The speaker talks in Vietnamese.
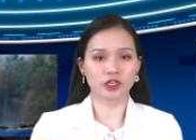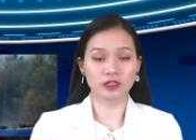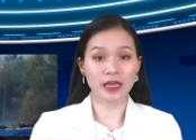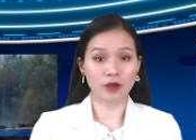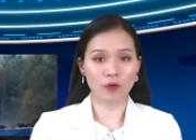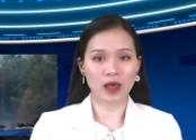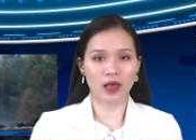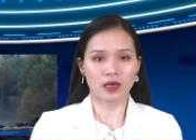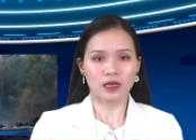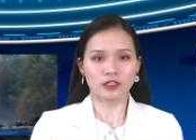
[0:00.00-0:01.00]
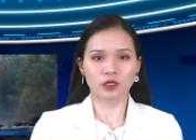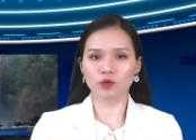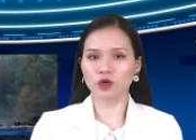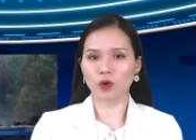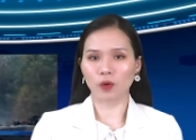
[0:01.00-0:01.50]
những ngày qua, trong
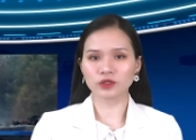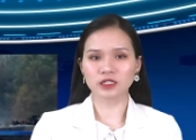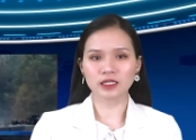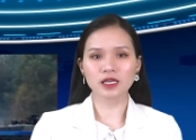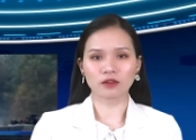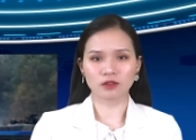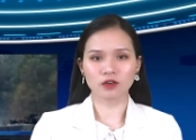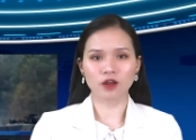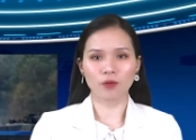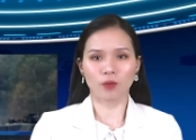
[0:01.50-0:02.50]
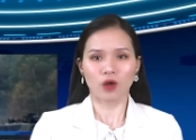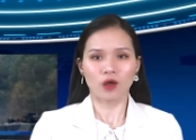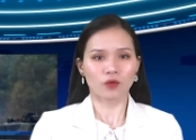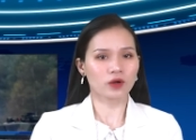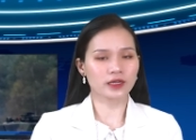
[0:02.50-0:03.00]
khuôn khổ chiến dịch tấn công,
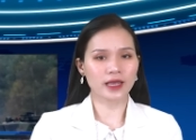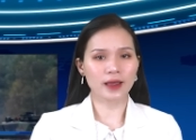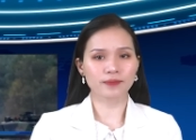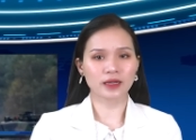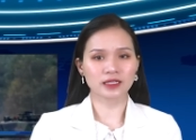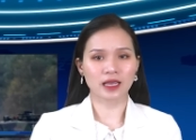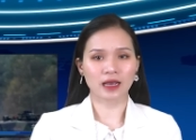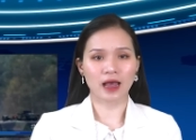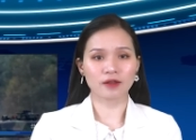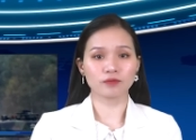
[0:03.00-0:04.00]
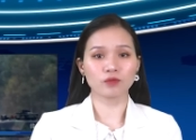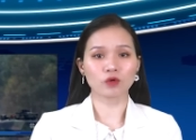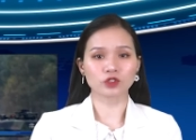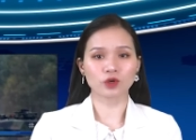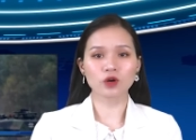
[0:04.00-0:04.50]
quân Kiev đã thiệt hại
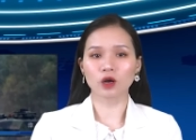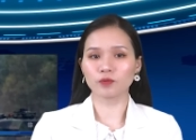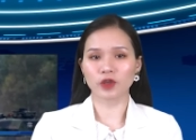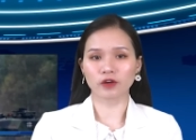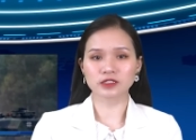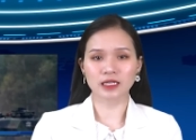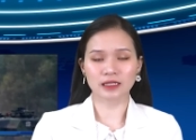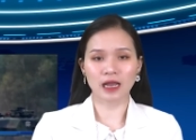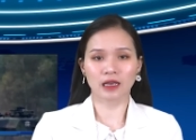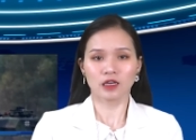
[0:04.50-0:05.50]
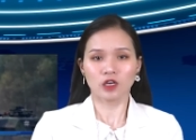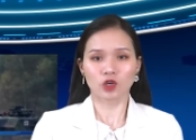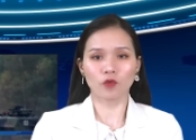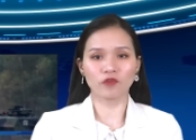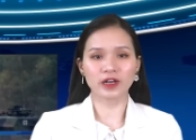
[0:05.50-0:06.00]
một số không nhỏ xe tăng
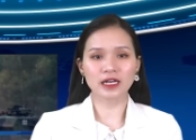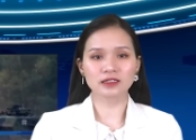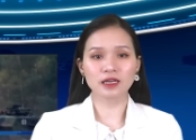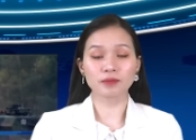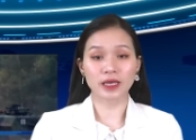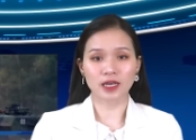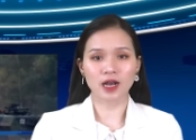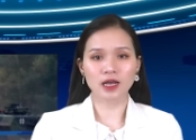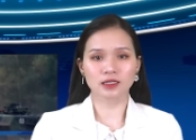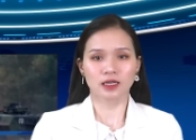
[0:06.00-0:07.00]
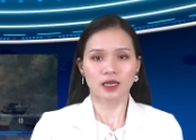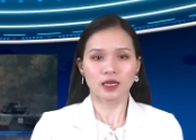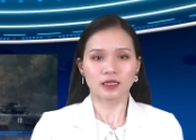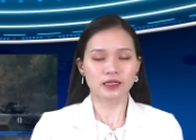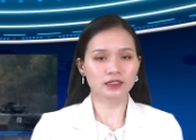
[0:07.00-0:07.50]
cùng với các thiết bị khác.
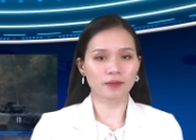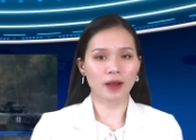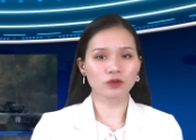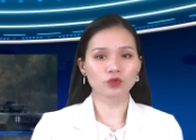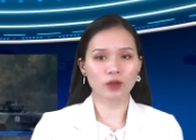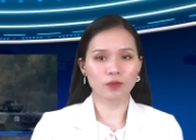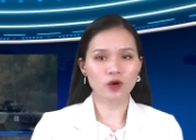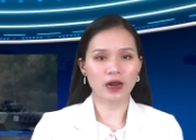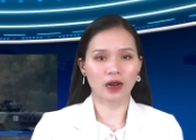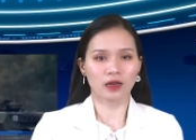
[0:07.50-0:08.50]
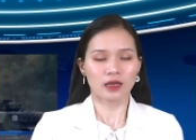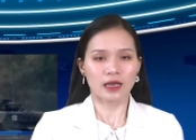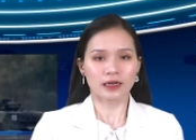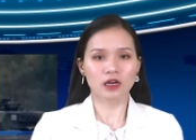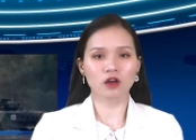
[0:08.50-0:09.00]
Nhưng tờ báo tuyên bố rằng
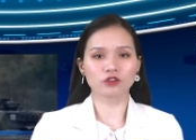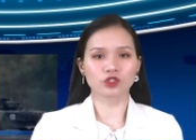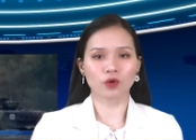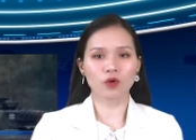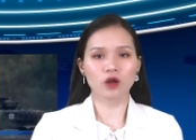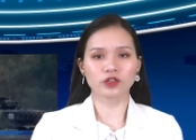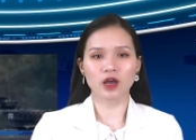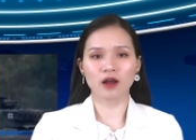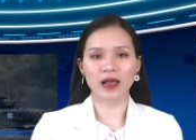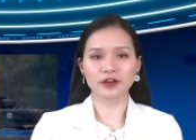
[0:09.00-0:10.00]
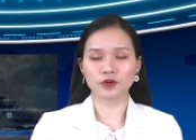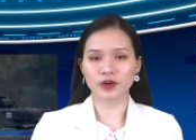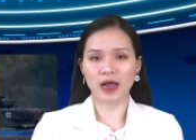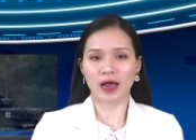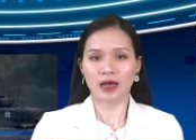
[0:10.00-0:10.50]
các con số do Nga đưa
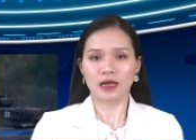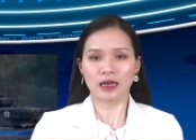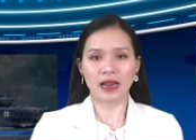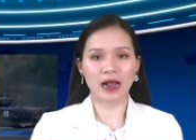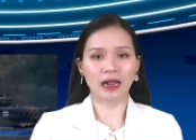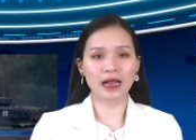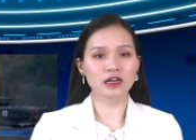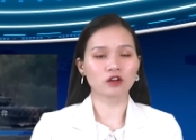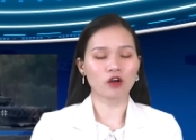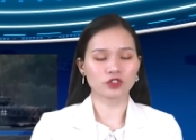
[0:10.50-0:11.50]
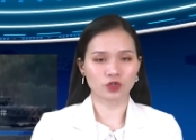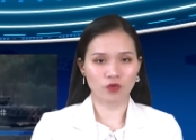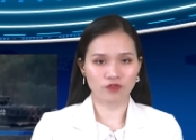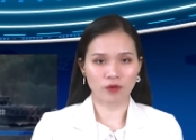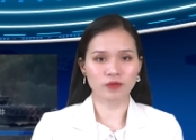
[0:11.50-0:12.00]
ra là các con
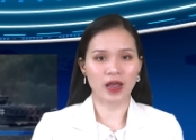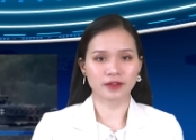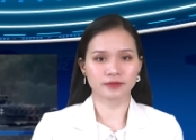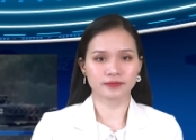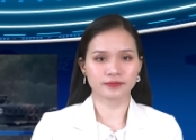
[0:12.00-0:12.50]
số phóng đại.